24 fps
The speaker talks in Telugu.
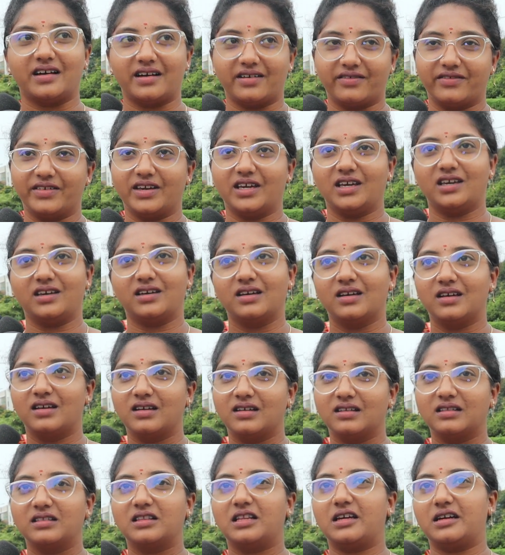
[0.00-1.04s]
uh, అవి
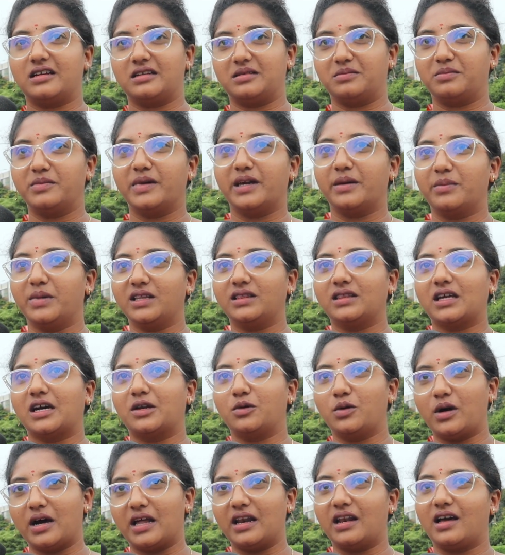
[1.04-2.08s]
మేబీ
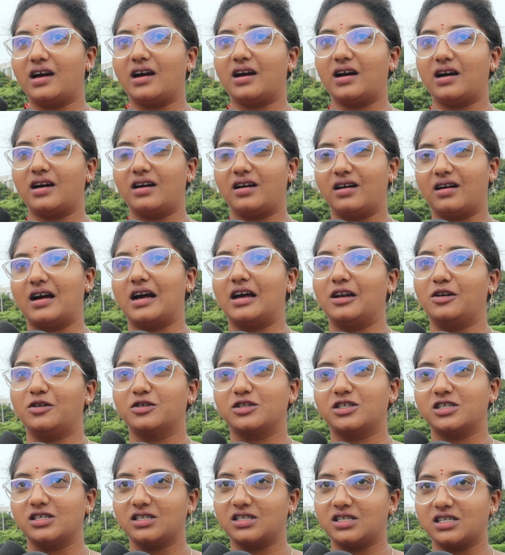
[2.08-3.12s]
తను అలా
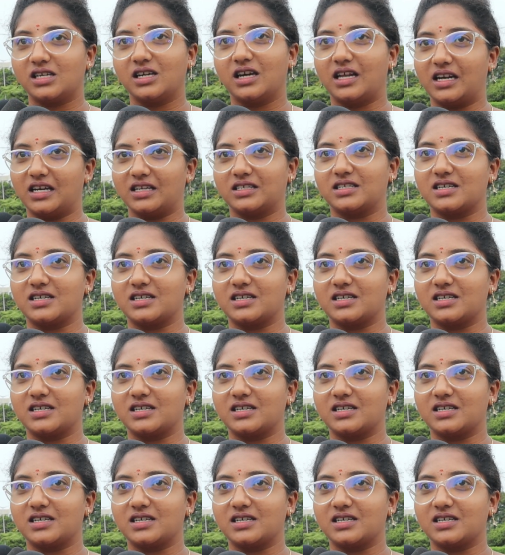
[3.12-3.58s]
ఆలోచించి అలా